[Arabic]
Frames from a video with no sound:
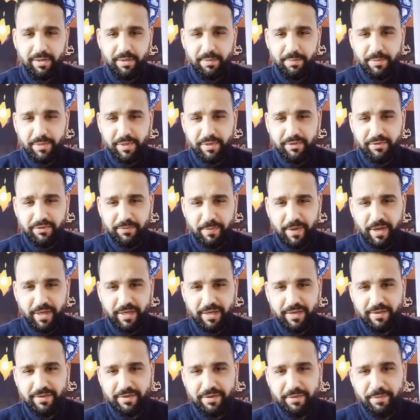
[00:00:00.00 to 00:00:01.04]
بنسمع
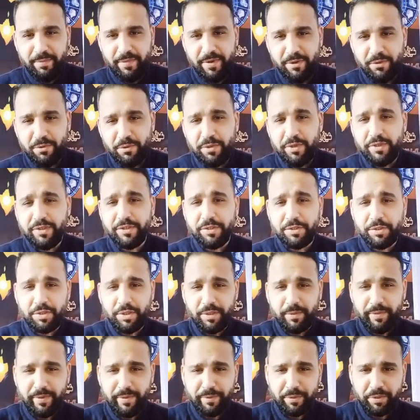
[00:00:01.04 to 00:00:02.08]
كتير مقولة
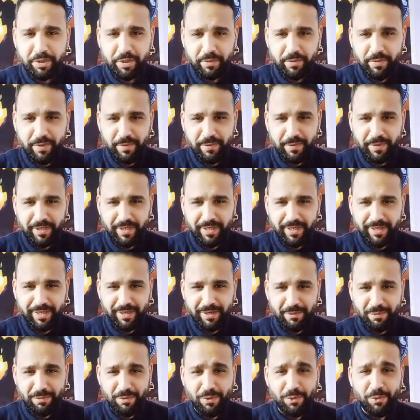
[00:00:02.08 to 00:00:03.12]
الشباب شباب
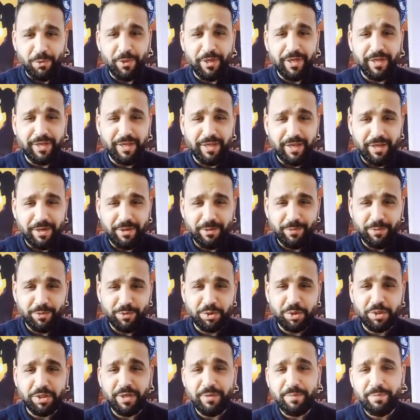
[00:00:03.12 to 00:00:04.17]
القلب واللي قلبه
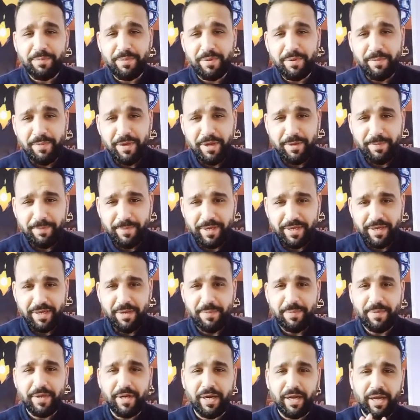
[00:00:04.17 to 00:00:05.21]
شاب مهما
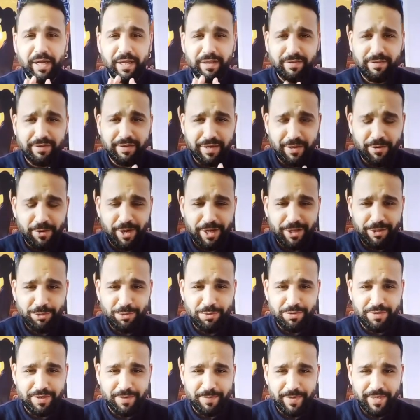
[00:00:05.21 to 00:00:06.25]
كبر حتى لو
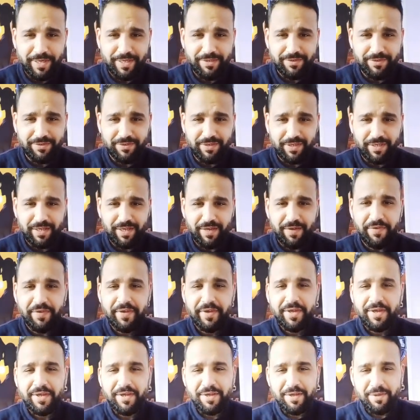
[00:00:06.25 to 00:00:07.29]
عنده 80 سنة
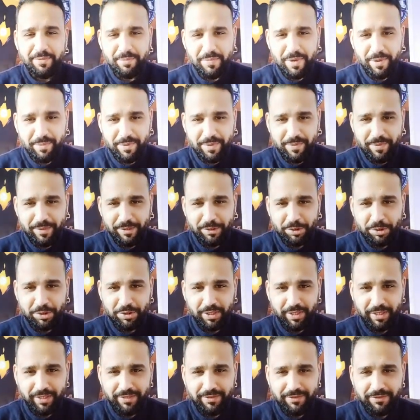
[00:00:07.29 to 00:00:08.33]
ما بيبانش
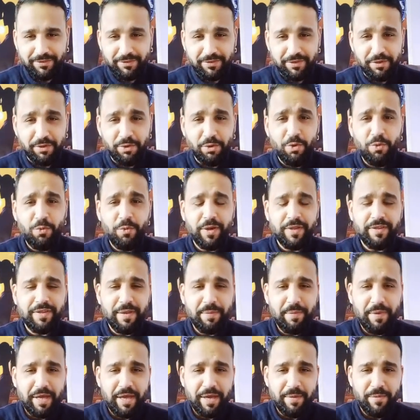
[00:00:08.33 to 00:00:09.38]
عليه السن هو
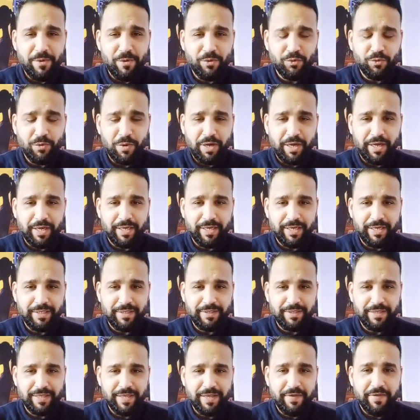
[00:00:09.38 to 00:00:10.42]
ده بقى موضوع
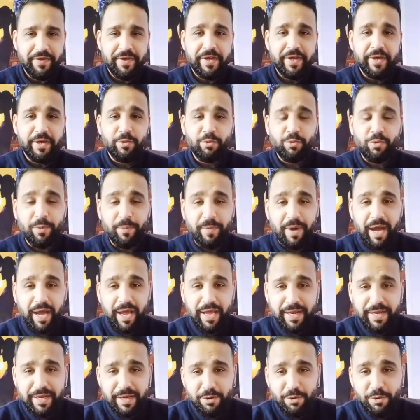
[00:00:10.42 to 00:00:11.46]
حلقتنا
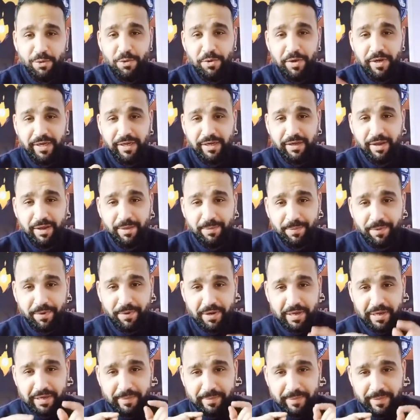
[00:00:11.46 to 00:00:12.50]
ومعانا كل
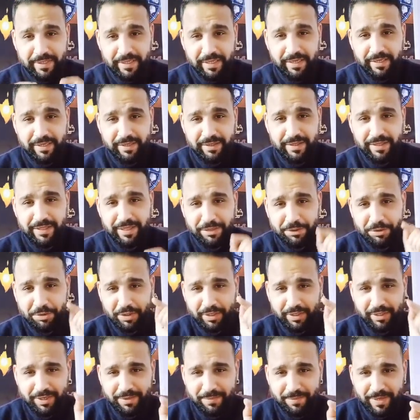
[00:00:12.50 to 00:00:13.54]
الابراج من ال
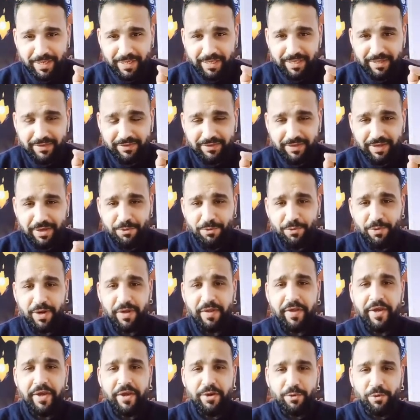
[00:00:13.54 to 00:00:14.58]
12 للمركز الاول
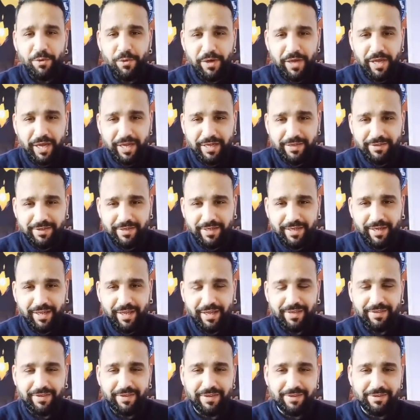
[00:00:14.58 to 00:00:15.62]
كل حد
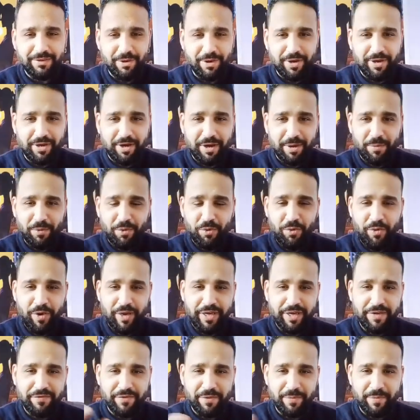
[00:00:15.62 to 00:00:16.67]
كالعاده يتوقع برجه
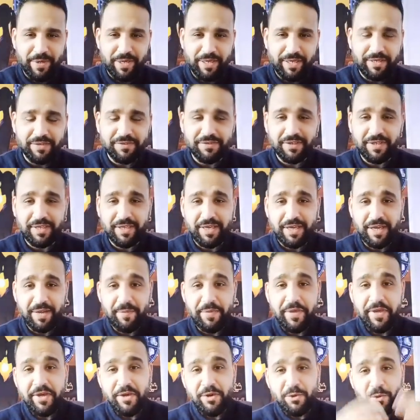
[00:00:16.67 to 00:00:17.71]
هيجي في المركز الكام
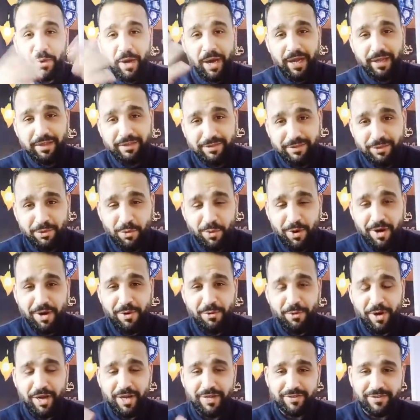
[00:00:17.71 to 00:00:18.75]
وحد
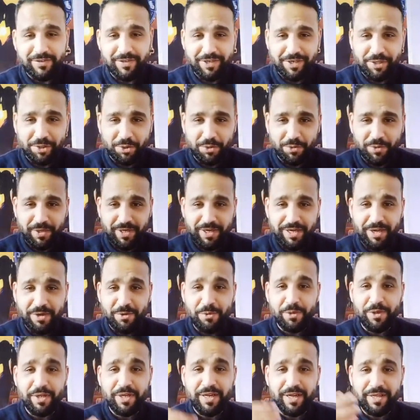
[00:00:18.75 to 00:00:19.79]
واو اذكى شويه
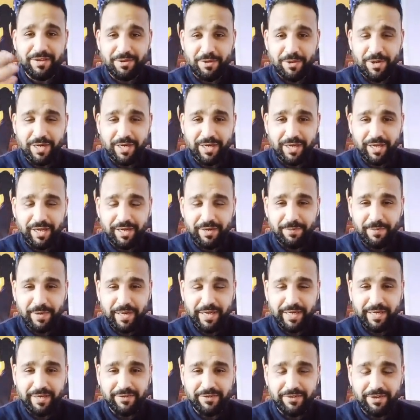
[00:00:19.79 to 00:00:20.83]
يقول لنا اتوقع
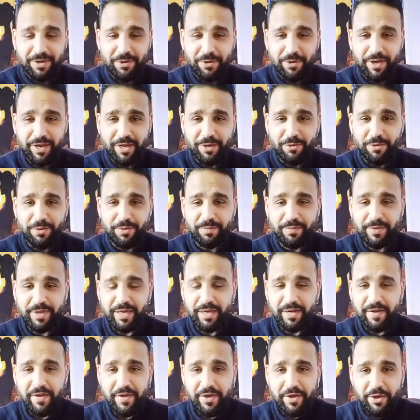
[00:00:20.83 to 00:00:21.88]
المركز الاول هيكون
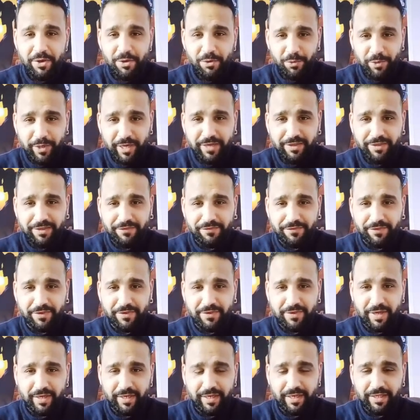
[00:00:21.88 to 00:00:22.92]
مين ويكتب في
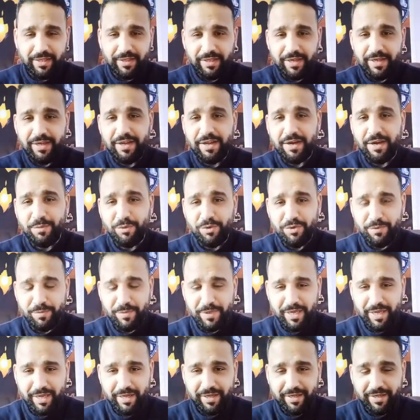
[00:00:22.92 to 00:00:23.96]
التعليقات لان انا
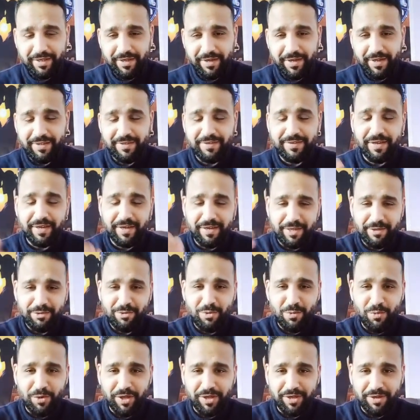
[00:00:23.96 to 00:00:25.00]
مدمن على قراءه
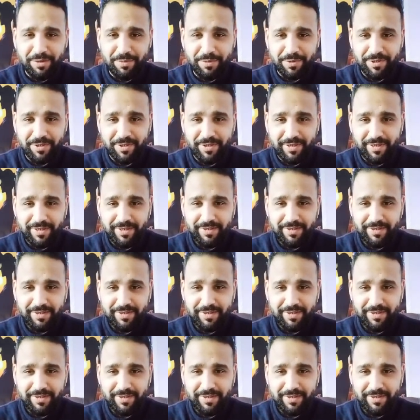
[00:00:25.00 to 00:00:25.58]
تعليقاتكم ويلا بينا